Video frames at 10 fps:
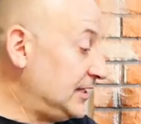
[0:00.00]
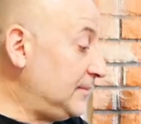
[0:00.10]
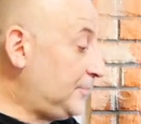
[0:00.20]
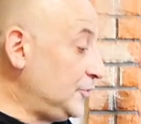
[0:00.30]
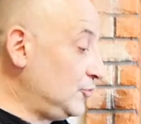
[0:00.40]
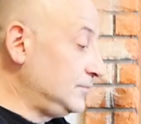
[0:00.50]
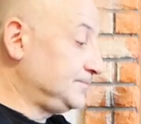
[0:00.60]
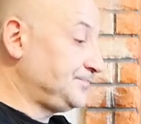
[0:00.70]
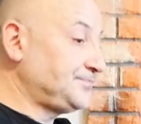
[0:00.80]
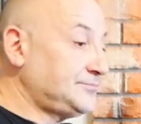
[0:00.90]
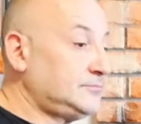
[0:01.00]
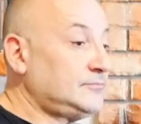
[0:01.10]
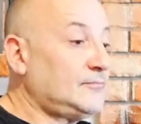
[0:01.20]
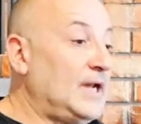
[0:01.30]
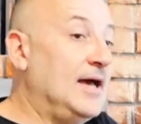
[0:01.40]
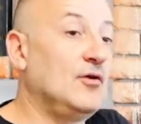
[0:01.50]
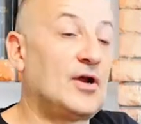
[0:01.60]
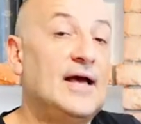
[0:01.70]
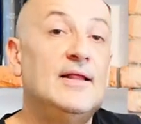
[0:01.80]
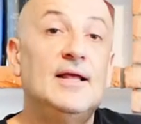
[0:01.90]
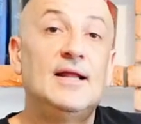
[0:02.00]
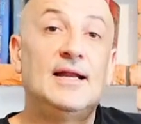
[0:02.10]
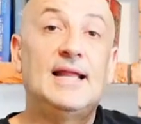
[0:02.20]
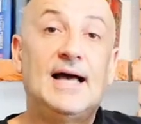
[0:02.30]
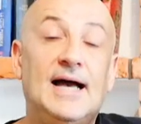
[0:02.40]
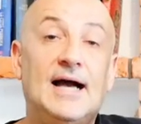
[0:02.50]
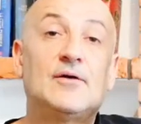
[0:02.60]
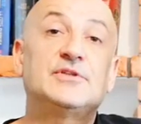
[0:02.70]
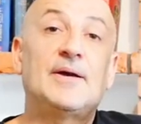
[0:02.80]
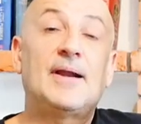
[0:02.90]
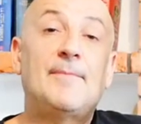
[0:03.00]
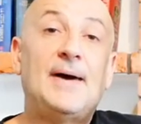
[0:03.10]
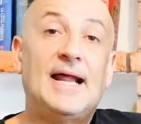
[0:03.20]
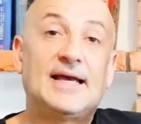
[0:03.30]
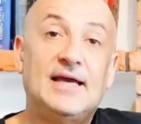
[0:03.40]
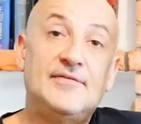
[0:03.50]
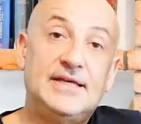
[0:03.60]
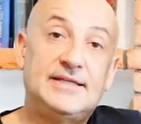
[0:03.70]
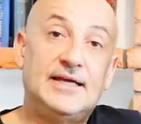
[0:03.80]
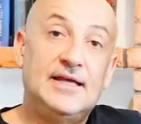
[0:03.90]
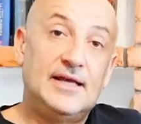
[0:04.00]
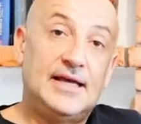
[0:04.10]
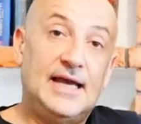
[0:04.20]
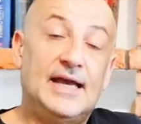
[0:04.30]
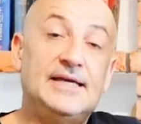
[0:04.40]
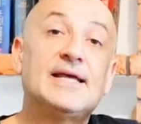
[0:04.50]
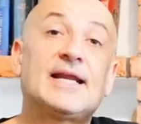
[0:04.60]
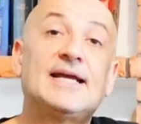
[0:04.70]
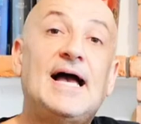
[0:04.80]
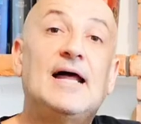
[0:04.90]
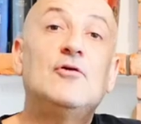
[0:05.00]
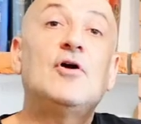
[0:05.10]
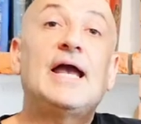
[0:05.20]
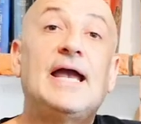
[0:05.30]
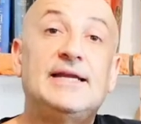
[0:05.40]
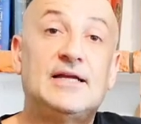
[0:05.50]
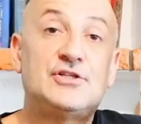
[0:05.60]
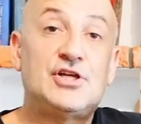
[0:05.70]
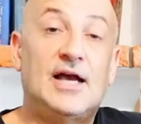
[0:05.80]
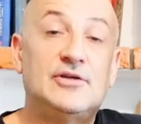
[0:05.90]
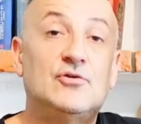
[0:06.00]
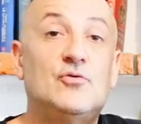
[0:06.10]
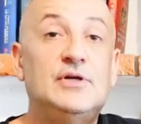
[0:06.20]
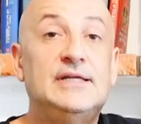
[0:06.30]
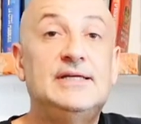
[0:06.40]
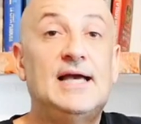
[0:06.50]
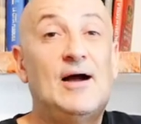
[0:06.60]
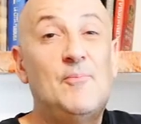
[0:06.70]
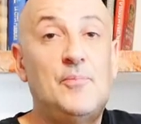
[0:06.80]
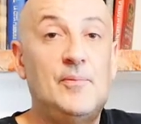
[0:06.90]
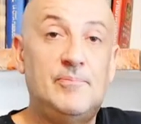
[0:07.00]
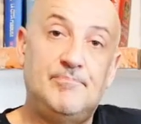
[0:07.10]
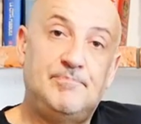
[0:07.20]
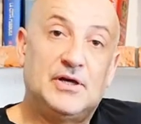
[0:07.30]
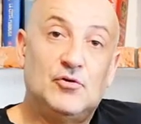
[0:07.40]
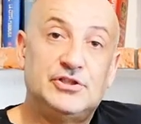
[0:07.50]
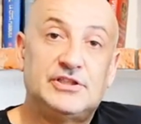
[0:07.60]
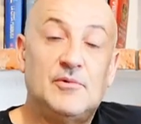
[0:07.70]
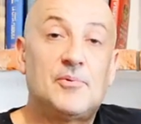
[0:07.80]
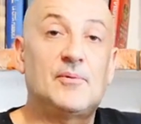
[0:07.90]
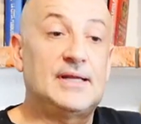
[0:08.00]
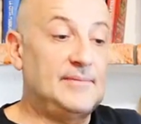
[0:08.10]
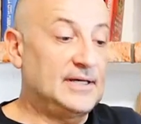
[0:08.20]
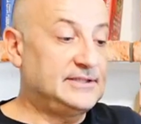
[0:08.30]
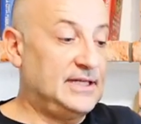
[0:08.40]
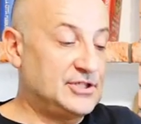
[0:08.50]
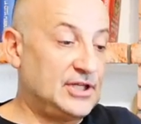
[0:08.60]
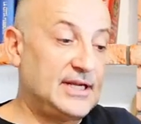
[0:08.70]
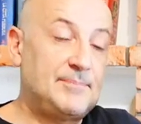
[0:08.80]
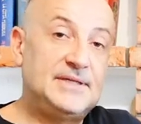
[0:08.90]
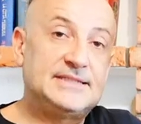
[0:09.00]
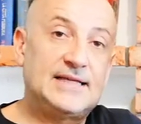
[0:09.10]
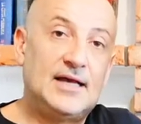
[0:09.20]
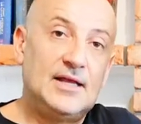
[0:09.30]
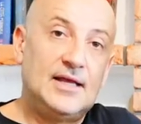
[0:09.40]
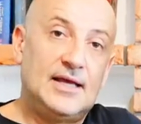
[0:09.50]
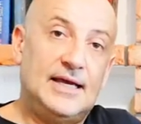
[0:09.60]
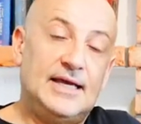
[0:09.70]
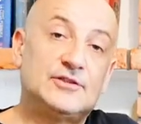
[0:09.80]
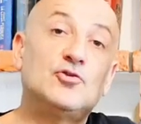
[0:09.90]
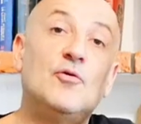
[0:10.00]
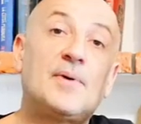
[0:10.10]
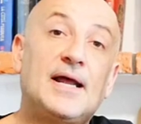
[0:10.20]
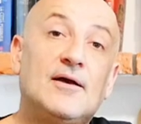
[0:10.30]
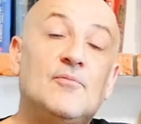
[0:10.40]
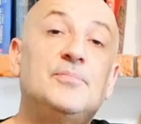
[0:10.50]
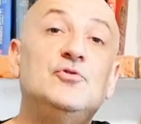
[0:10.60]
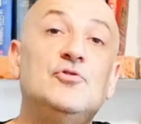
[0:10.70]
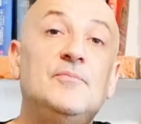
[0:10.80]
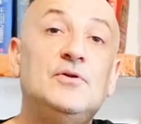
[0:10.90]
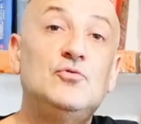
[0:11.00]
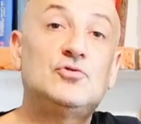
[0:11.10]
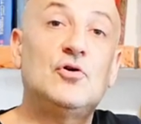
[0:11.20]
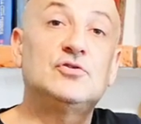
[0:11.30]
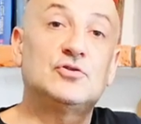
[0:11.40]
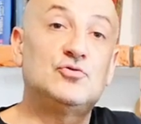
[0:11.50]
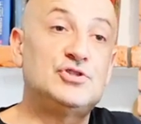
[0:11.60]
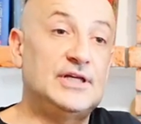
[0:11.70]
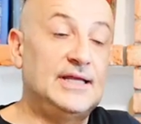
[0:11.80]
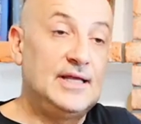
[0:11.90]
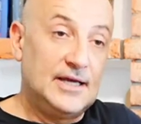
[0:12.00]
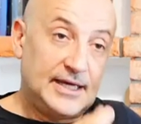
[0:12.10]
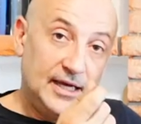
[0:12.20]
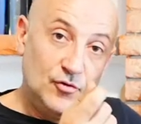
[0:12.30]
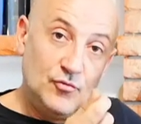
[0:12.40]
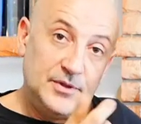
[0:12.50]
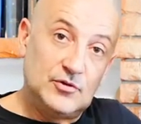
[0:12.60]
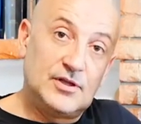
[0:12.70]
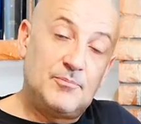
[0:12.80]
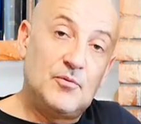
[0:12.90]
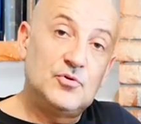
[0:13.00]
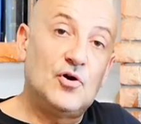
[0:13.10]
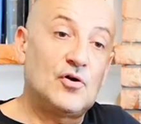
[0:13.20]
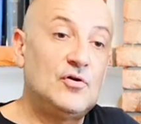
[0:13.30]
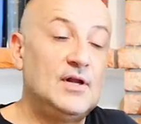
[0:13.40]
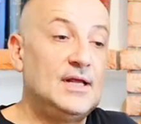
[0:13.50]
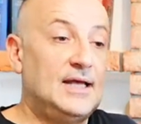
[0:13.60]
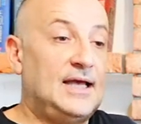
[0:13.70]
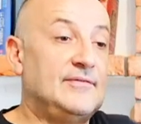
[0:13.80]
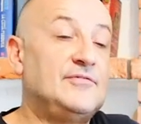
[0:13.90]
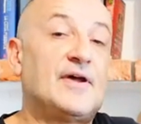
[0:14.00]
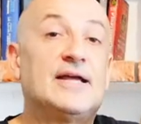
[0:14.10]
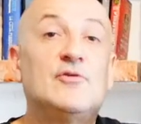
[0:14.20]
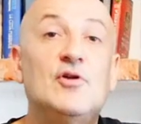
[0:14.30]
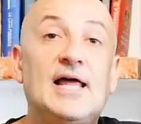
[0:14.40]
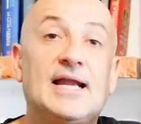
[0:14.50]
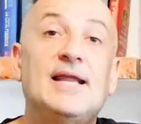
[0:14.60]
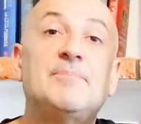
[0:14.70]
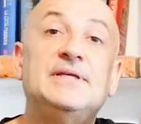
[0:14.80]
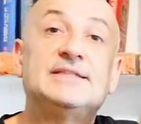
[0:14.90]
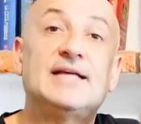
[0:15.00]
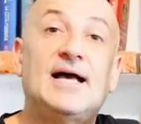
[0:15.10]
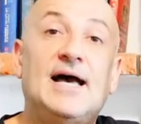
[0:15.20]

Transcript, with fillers: In più, allora, la, chiama, la pala che avete eh, in regalo è in acciaio, quindi ha un po' piccolissimo problema, che se lasciate la pizza eh, sopra più di un minuto, cosa succede? Che l'umido del pomodoro eh, vi farà incollare la pizza